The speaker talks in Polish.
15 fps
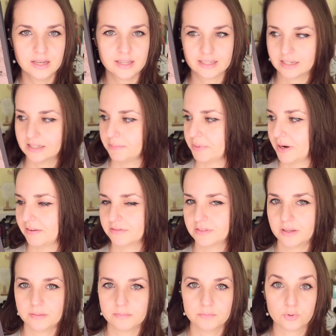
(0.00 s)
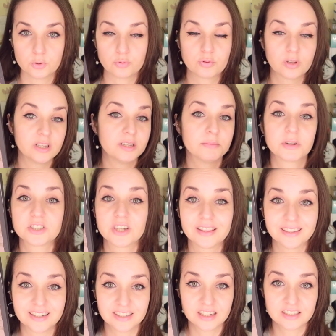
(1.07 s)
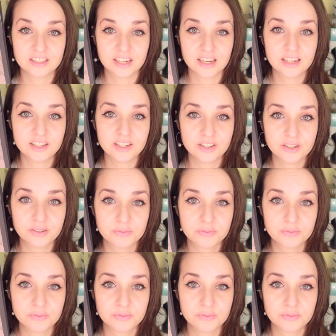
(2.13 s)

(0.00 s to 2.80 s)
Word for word: A tak naprawdę to tutaj nie ma żadnej nadziei.